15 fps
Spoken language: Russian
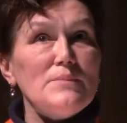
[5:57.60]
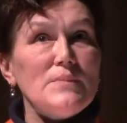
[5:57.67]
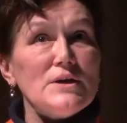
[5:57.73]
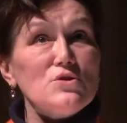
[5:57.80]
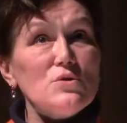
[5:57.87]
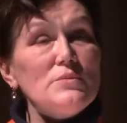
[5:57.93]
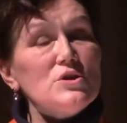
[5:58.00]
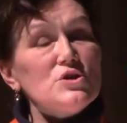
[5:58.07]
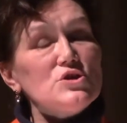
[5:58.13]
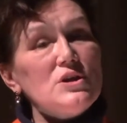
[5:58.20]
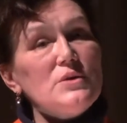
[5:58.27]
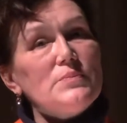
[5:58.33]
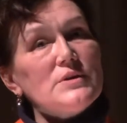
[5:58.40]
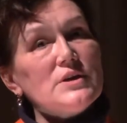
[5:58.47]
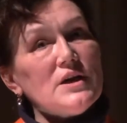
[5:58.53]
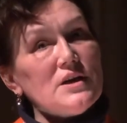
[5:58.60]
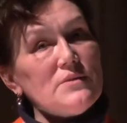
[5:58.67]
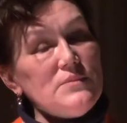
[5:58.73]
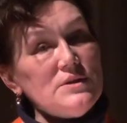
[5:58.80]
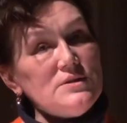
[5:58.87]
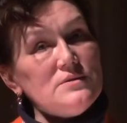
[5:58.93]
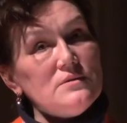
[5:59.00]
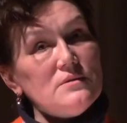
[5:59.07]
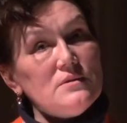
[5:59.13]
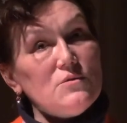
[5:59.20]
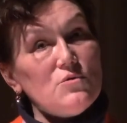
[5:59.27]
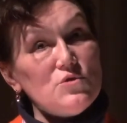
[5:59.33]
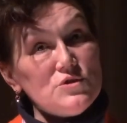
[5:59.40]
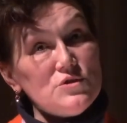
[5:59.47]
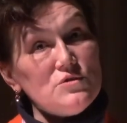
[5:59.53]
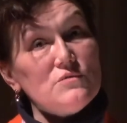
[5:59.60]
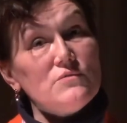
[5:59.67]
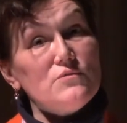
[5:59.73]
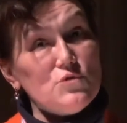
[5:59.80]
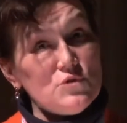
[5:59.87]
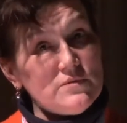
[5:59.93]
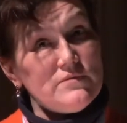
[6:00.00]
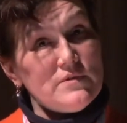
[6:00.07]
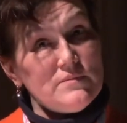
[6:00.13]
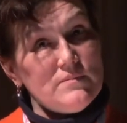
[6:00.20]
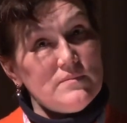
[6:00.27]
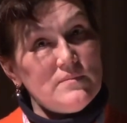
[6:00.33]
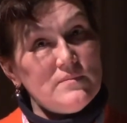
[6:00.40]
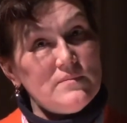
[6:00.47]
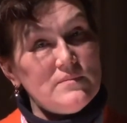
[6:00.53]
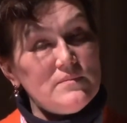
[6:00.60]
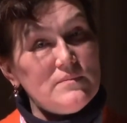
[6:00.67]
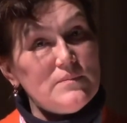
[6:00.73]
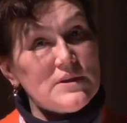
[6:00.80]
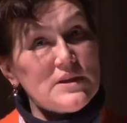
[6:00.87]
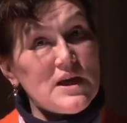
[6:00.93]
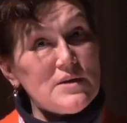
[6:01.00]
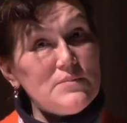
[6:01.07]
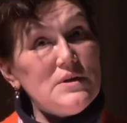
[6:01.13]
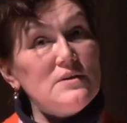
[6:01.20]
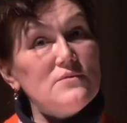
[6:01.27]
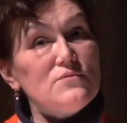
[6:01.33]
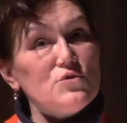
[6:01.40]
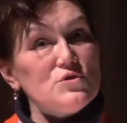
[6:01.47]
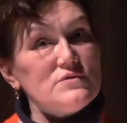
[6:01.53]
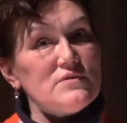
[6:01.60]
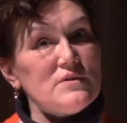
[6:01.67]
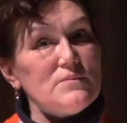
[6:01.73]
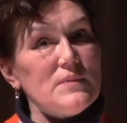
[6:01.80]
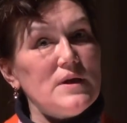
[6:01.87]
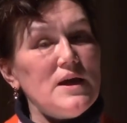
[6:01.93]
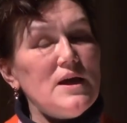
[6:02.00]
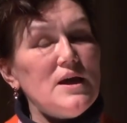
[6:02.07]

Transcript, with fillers: Потом решили подкормить осенью фосфором. Подкормили фосфором,